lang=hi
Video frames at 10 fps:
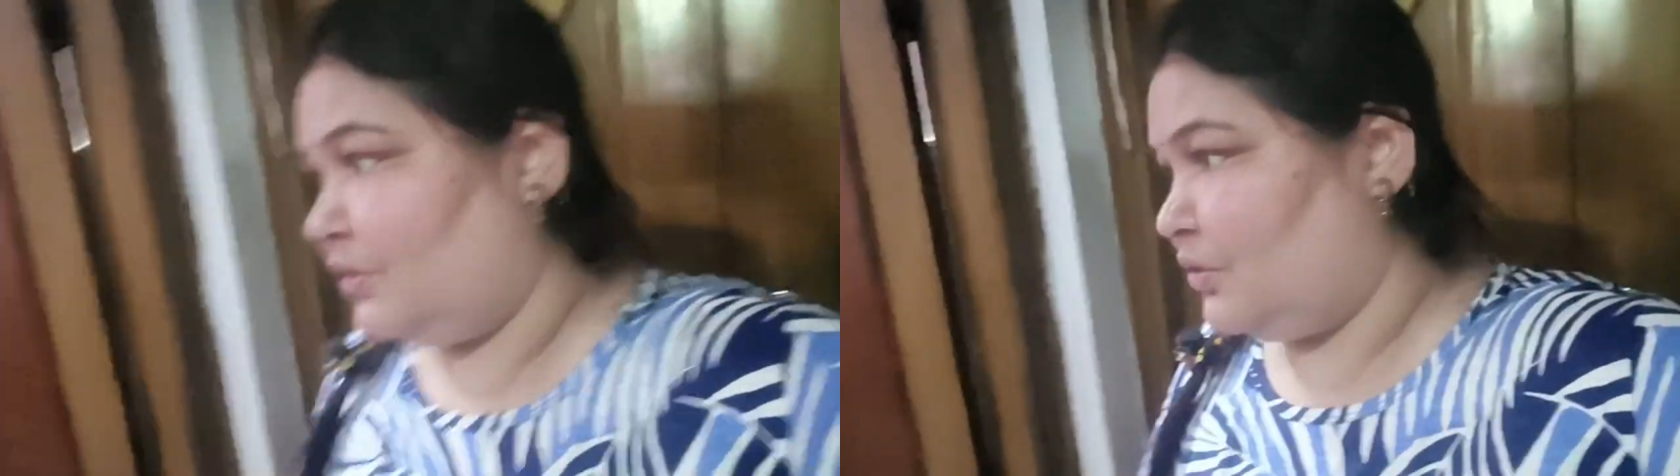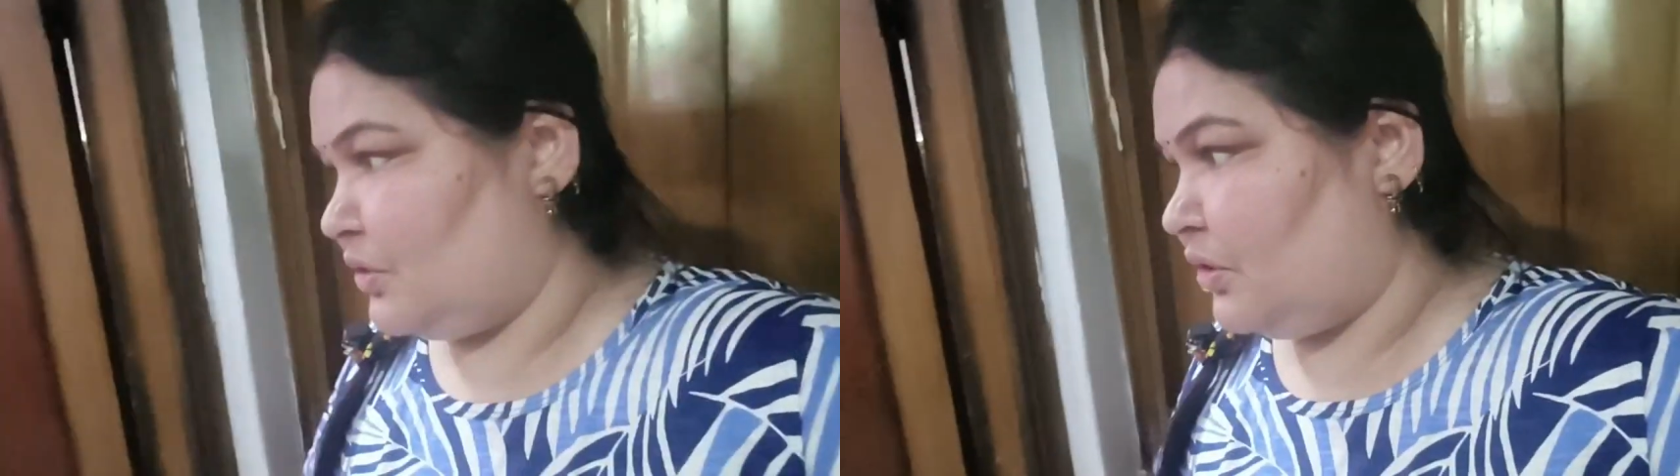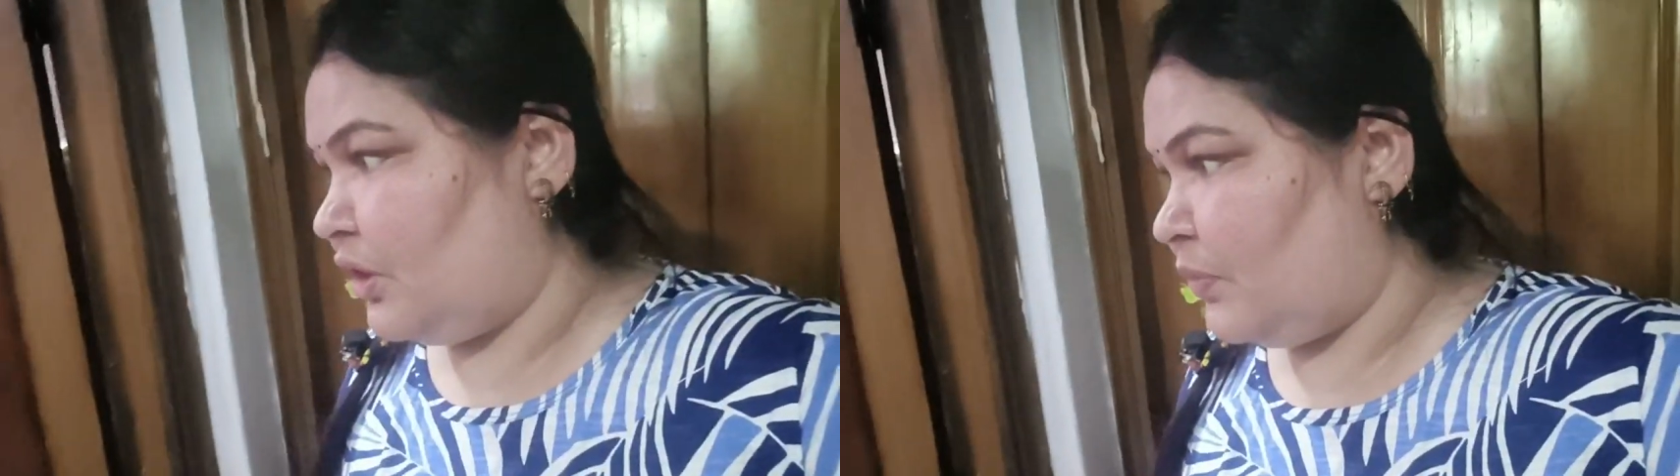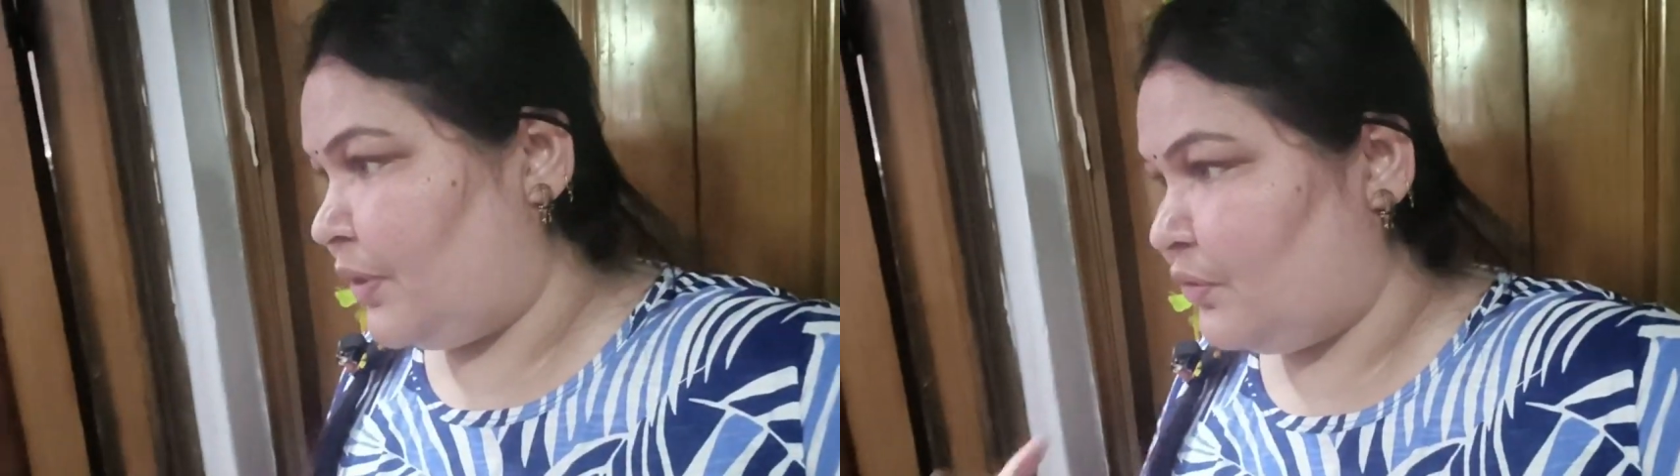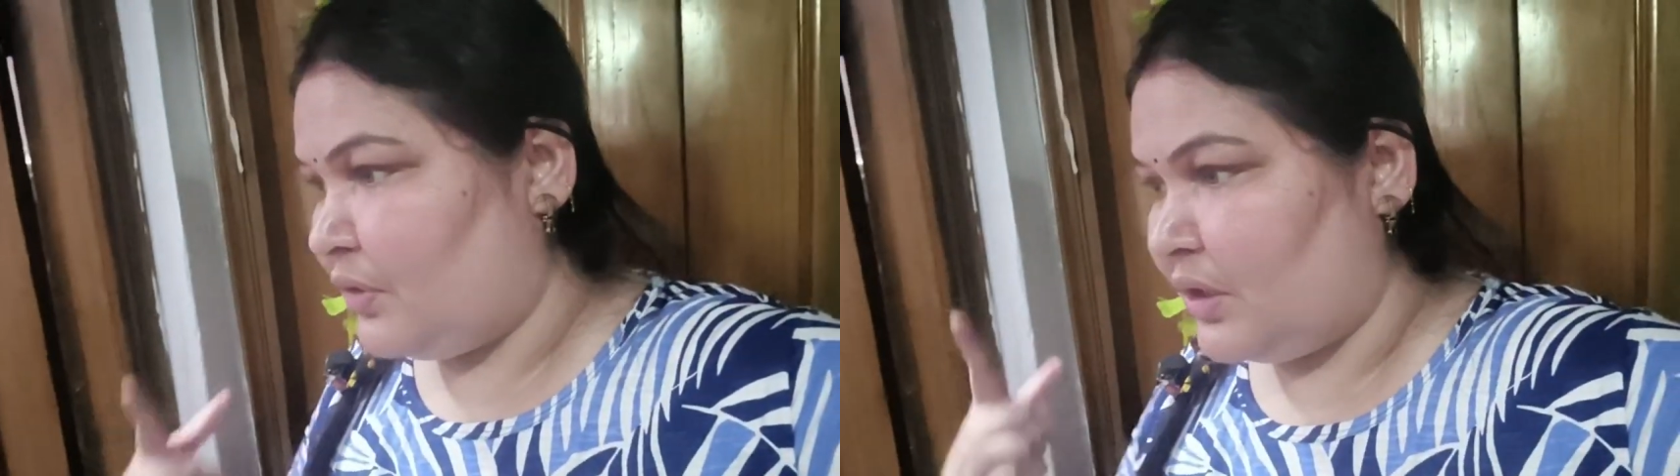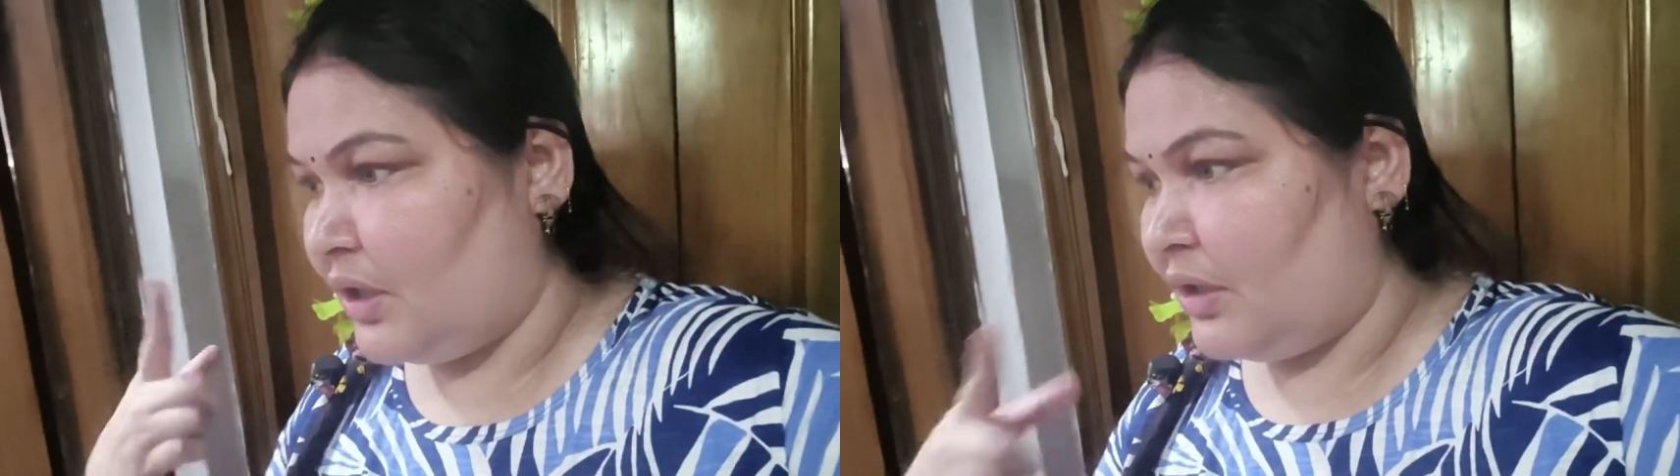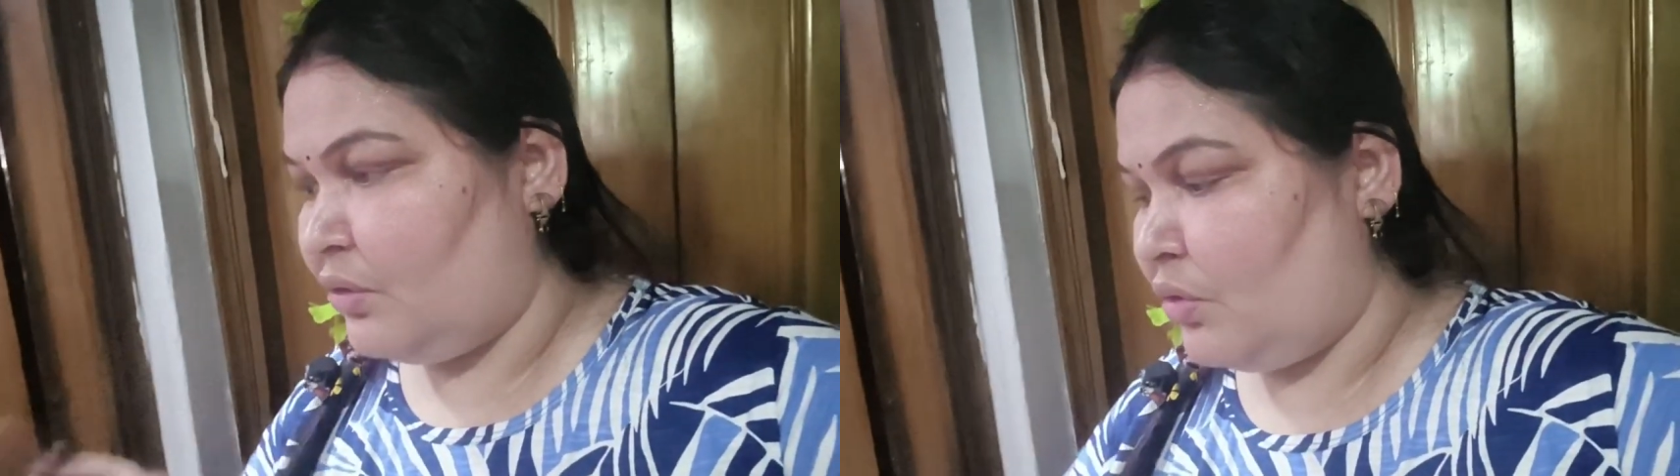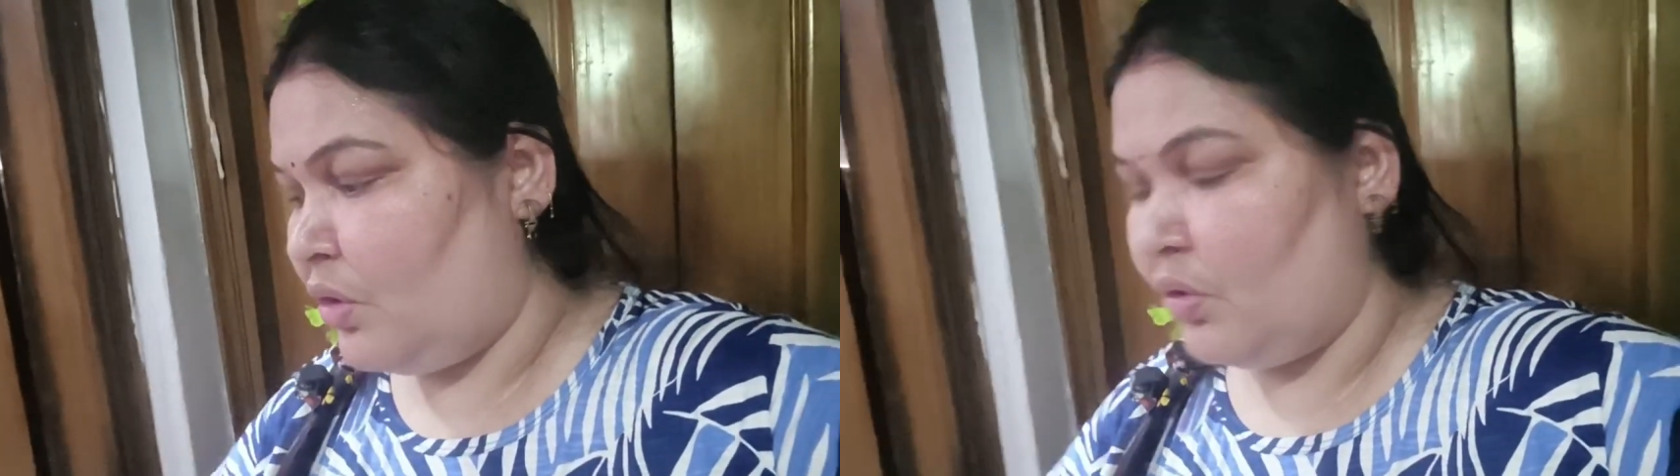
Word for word: तो चलो एक बार उसने दे दूँ